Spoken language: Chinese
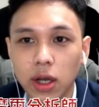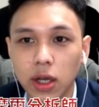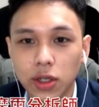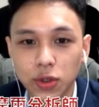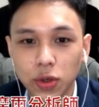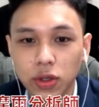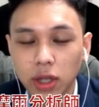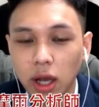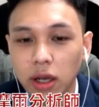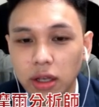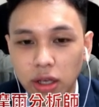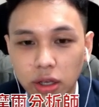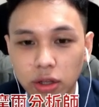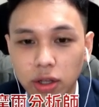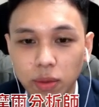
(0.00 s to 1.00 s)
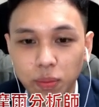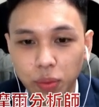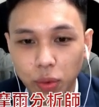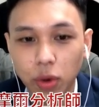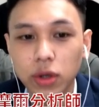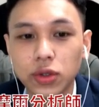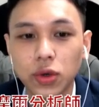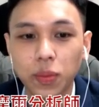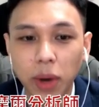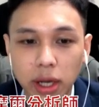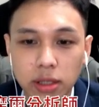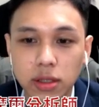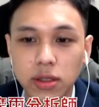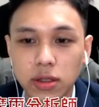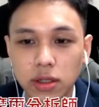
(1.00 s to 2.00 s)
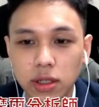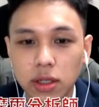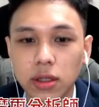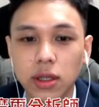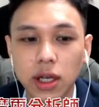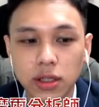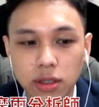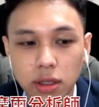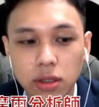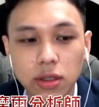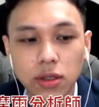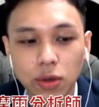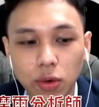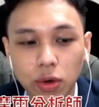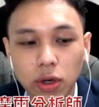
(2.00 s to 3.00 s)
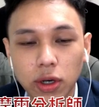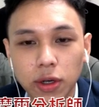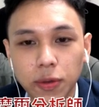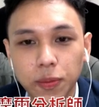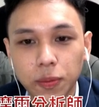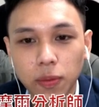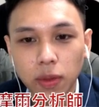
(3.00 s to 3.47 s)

所以它一定不会去卖四星，那甚至会